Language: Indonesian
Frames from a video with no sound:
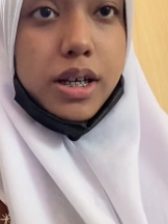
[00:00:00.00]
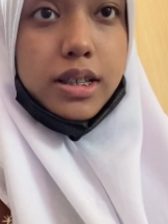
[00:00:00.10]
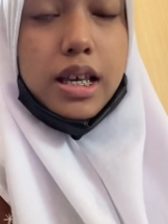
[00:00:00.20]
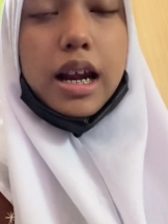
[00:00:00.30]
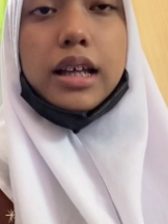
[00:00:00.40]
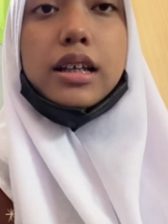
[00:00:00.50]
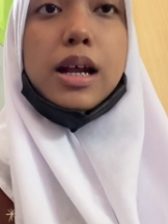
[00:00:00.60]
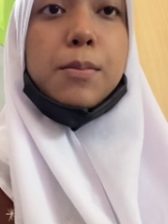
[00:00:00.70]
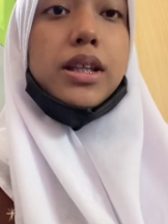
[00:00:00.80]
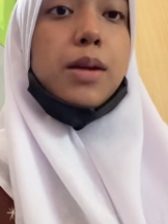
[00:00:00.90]
sejarahnya
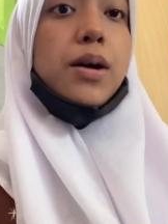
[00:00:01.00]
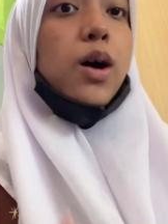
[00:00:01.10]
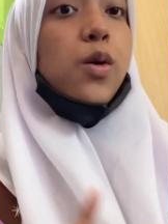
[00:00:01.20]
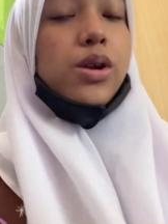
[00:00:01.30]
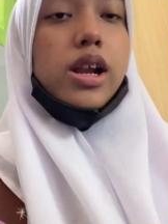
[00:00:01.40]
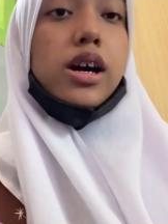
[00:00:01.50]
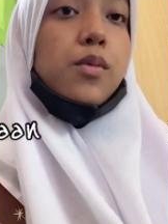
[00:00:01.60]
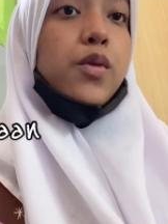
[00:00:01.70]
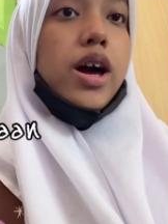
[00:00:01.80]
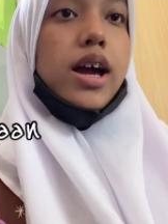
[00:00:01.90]
terdapat dari bangunan dan
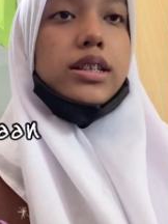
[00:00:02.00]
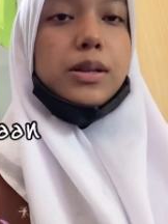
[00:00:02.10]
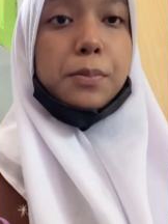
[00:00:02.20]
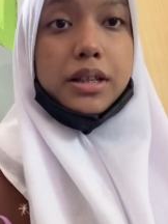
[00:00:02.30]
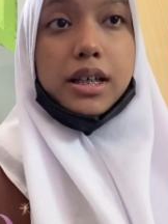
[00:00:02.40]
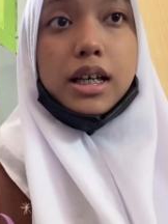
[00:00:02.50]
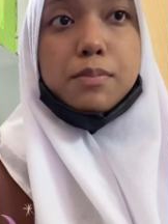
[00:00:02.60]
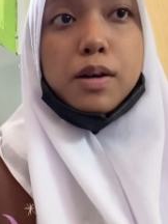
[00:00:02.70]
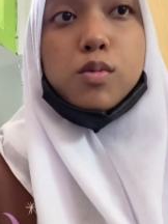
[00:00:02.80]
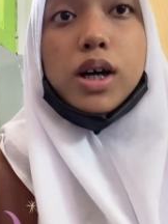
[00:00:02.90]
kebudayaan seperti
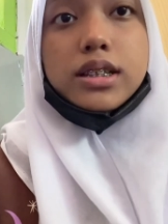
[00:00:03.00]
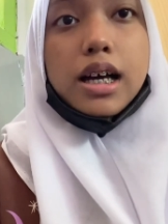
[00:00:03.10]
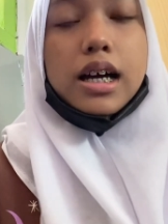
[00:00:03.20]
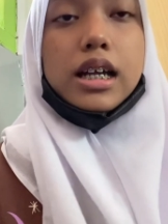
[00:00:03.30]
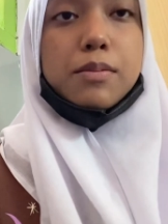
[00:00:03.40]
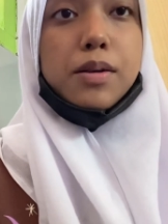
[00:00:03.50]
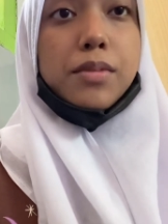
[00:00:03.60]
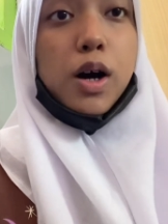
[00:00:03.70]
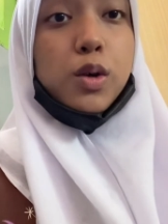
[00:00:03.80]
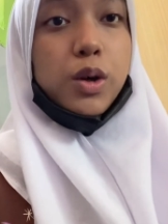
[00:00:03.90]
Gerebek kuasa, Gerebek
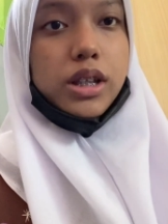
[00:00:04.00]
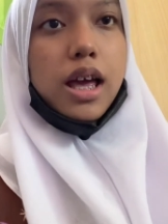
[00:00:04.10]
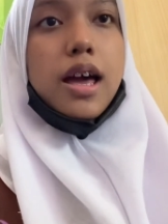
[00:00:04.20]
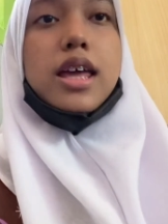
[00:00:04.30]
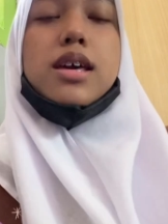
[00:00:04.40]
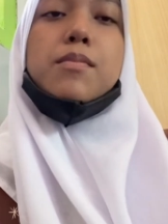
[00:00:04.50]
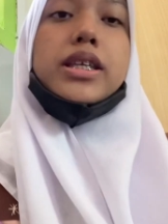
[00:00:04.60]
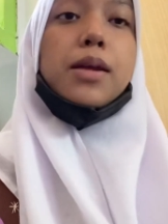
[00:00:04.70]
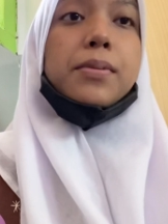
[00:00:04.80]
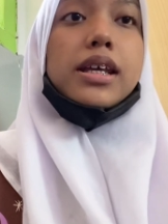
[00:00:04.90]
Maulud yang
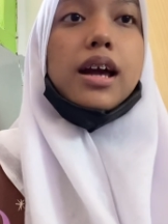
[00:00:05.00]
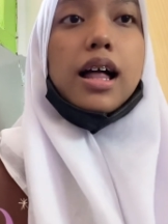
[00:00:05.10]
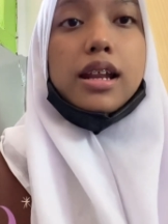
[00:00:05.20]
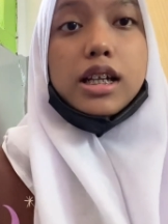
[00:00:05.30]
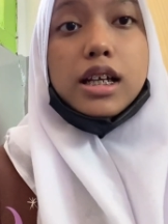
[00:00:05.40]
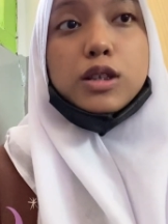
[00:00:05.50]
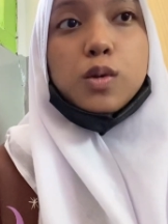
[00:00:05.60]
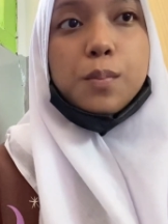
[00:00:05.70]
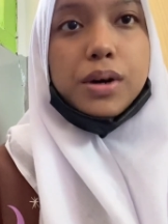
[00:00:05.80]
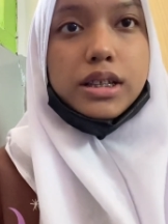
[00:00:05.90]
menjadi peninggalan dari
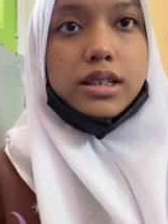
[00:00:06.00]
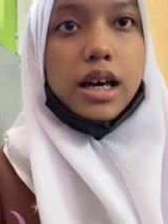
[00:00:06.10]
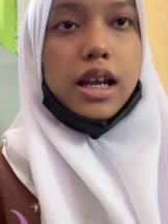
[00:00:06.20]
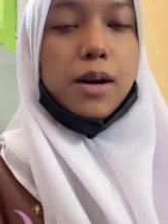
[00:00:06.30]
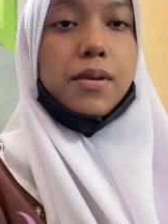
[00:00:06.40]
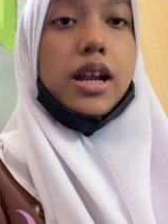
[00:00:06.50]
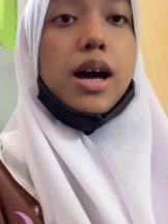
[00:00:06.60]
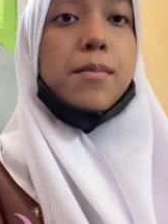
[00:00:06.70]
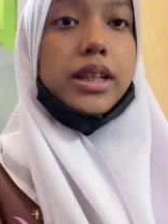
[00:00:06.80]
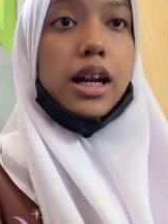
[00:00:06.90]
sumber sejarah
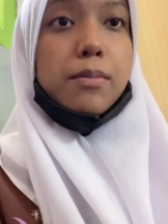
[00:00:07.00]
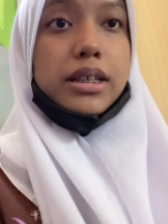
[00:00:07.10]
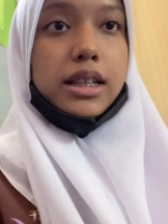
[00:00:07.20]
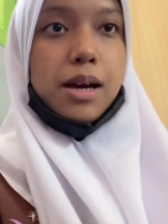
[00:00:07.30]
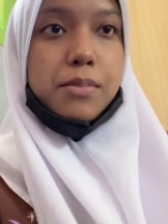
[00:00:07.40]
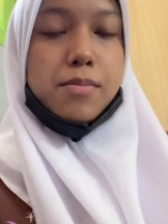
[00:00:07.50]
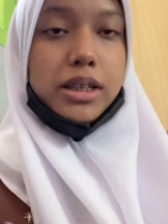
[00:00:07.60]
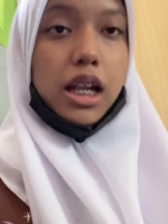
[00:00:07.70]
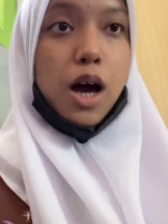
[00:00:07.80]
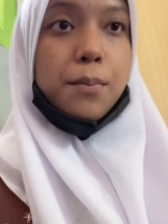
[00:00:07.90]
keberadaan Mataram Islam di
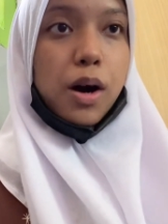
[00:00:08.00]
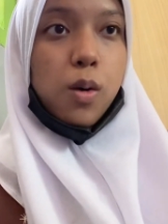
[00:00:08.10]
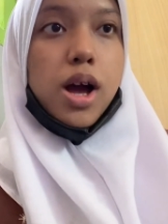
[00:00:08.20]
masa lampau.